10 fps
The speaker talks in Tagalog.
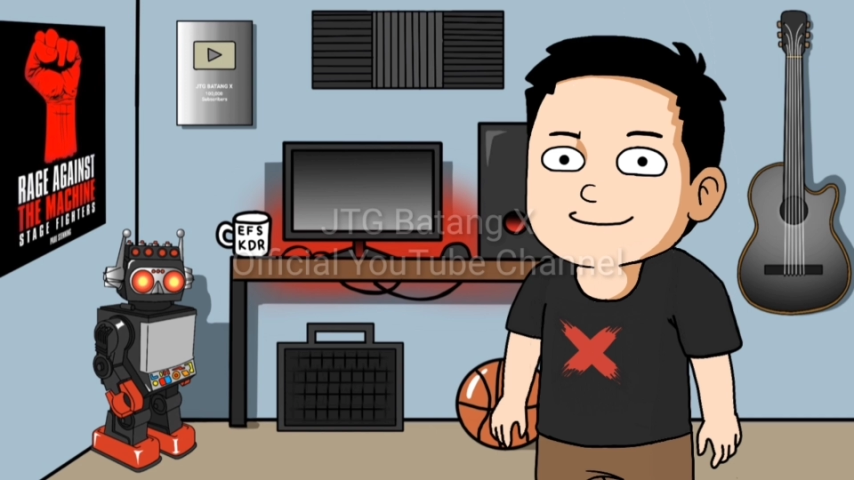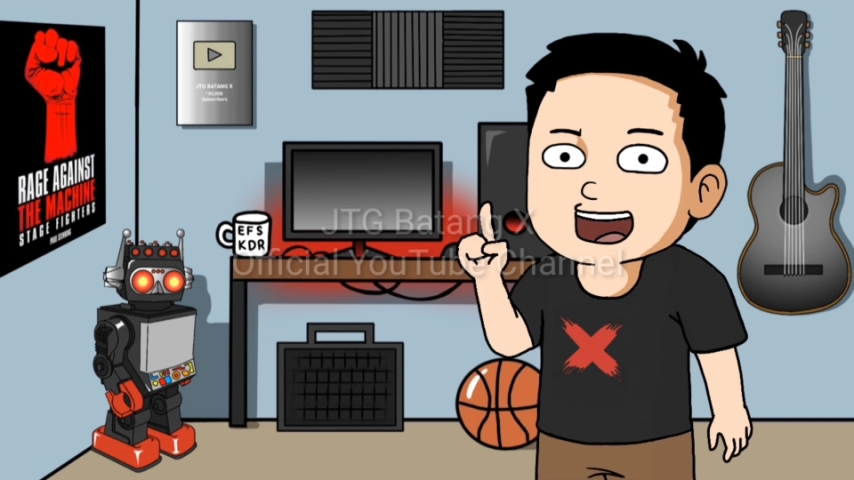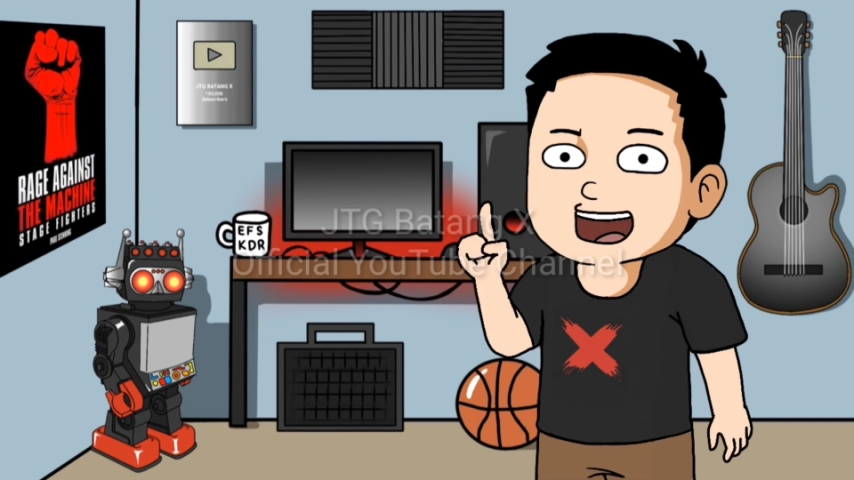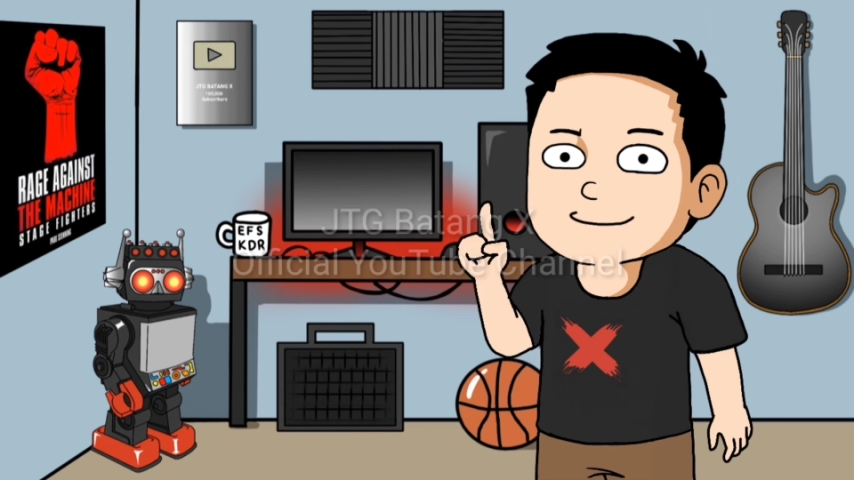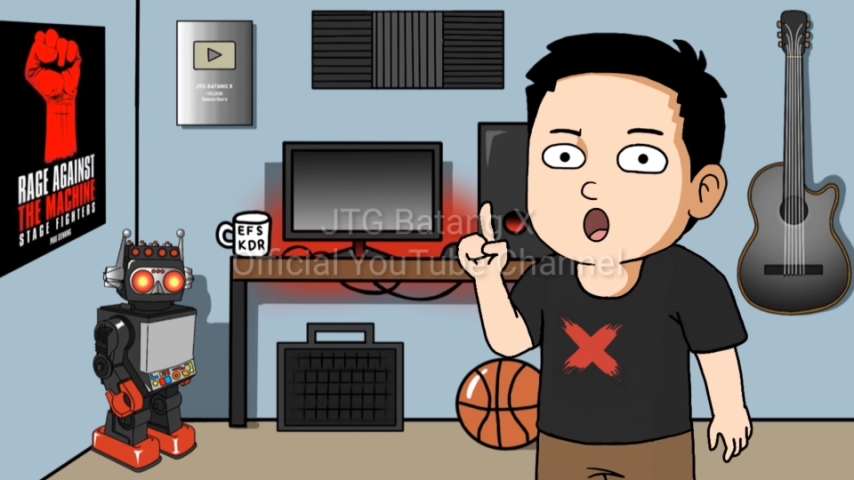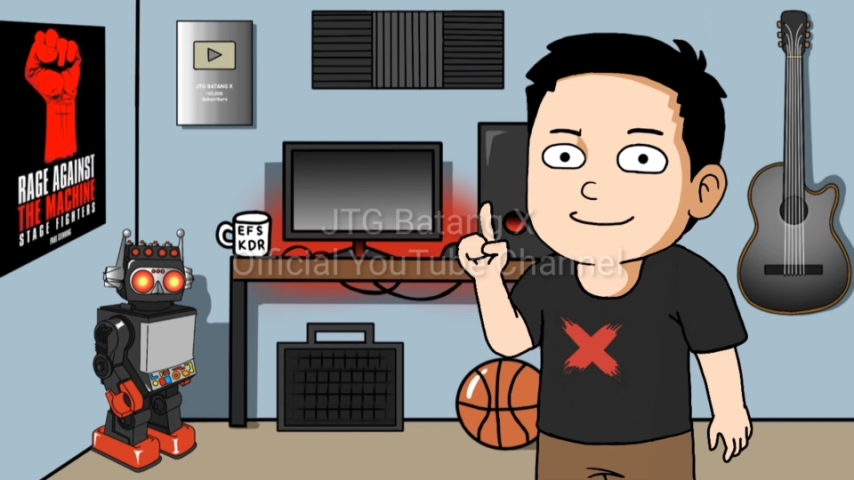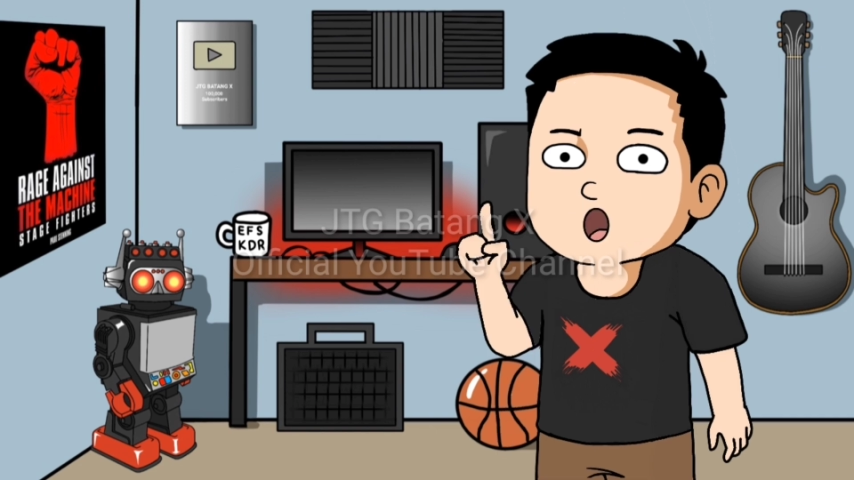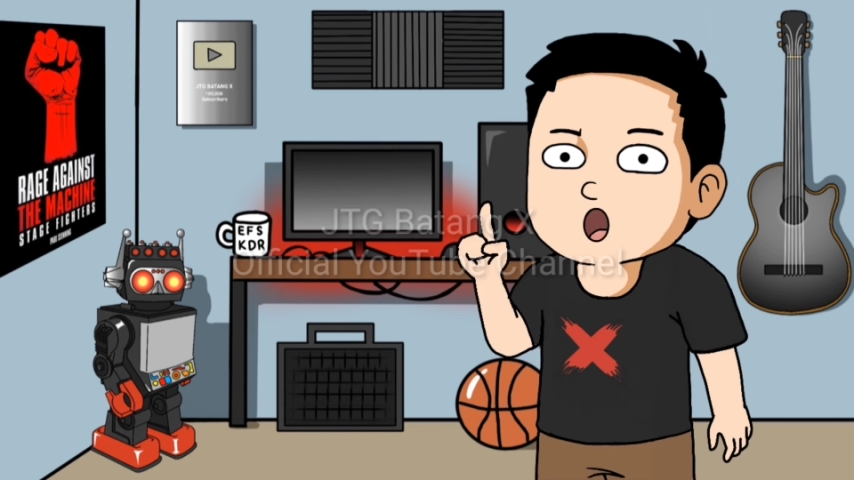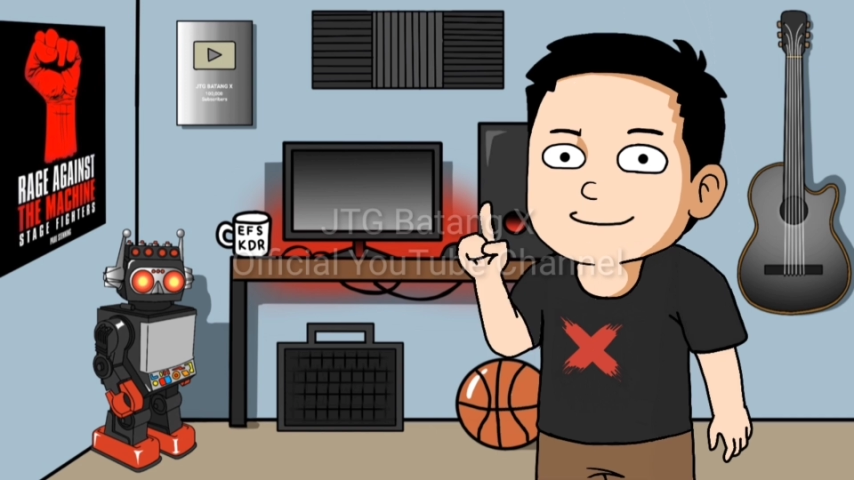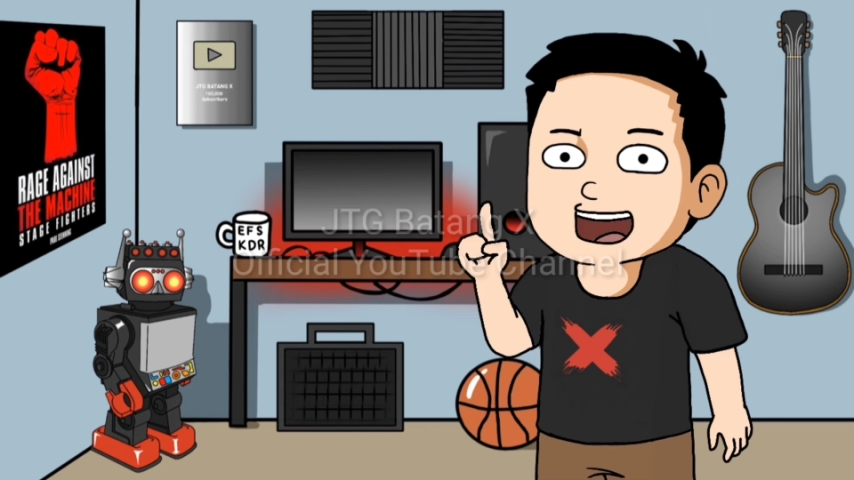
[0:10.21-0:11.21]
Para
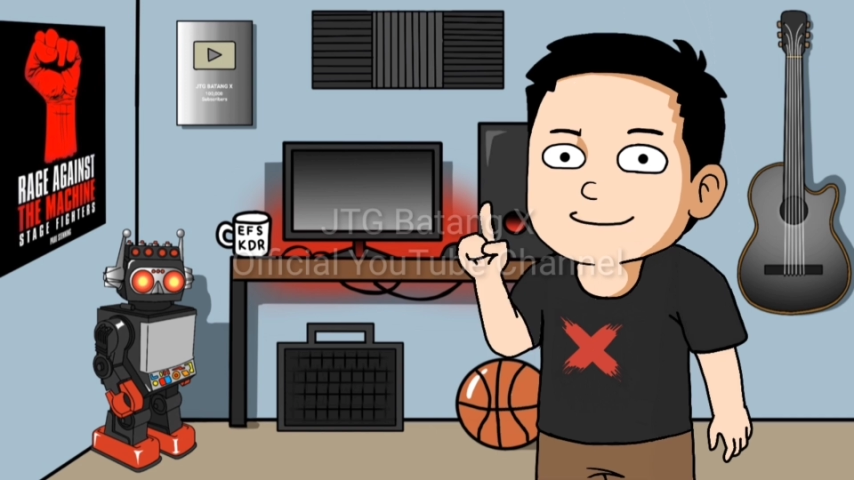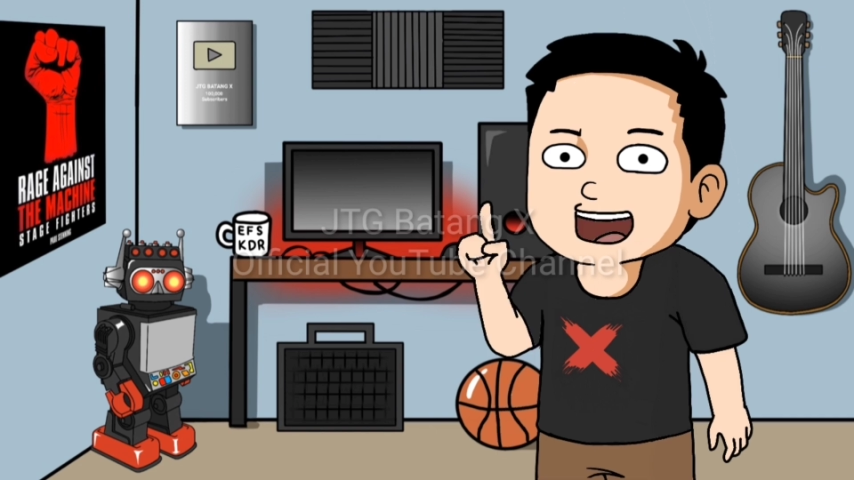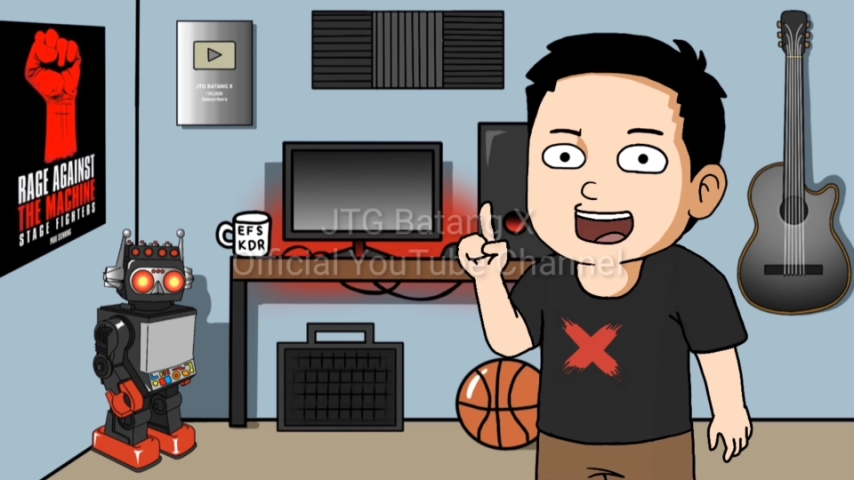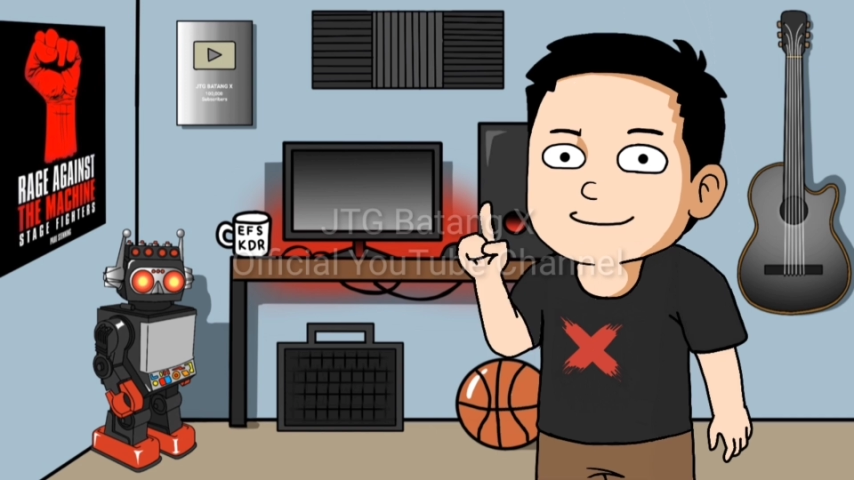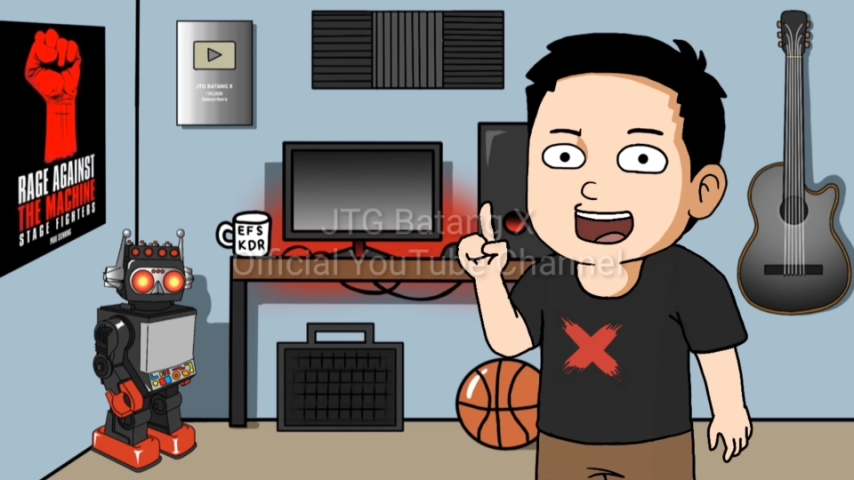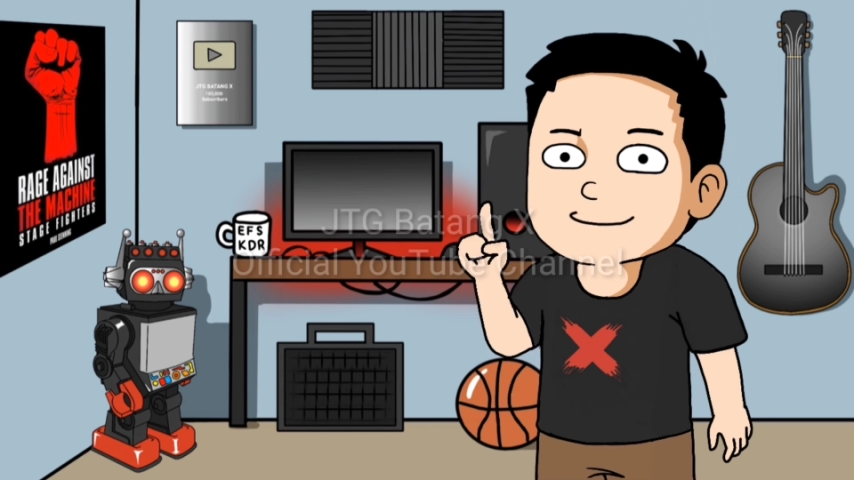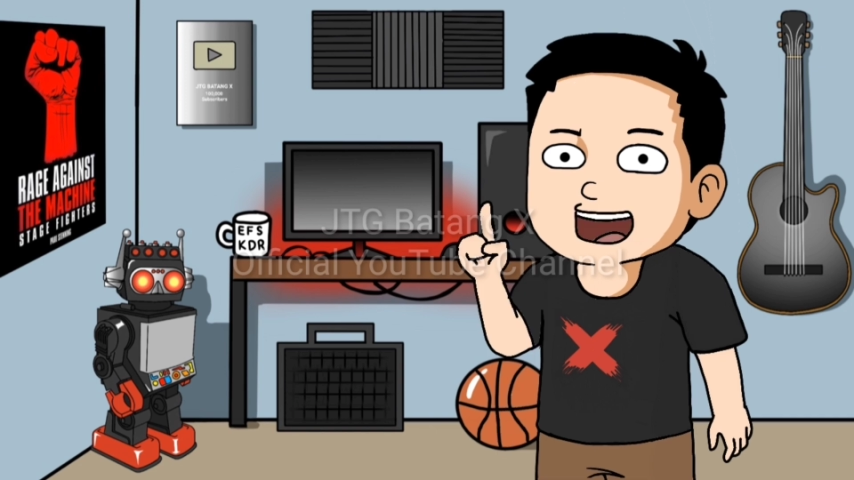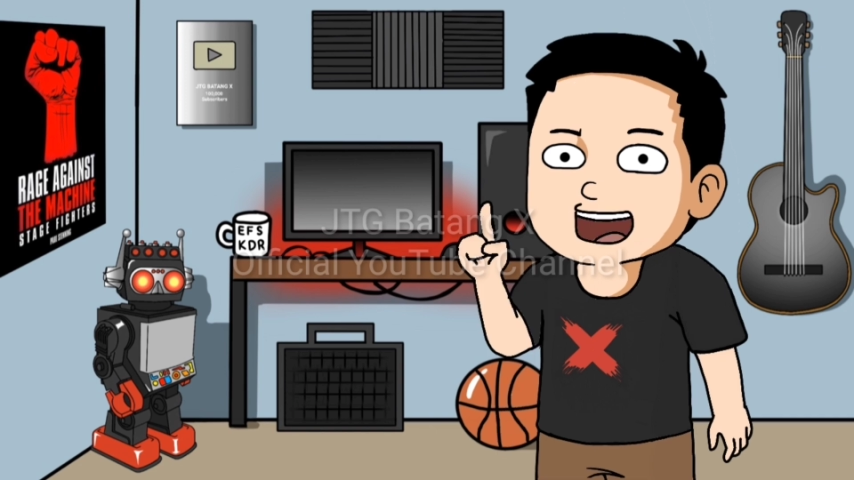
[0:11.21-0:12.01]
tuloy-tuloy tayo sa paggawa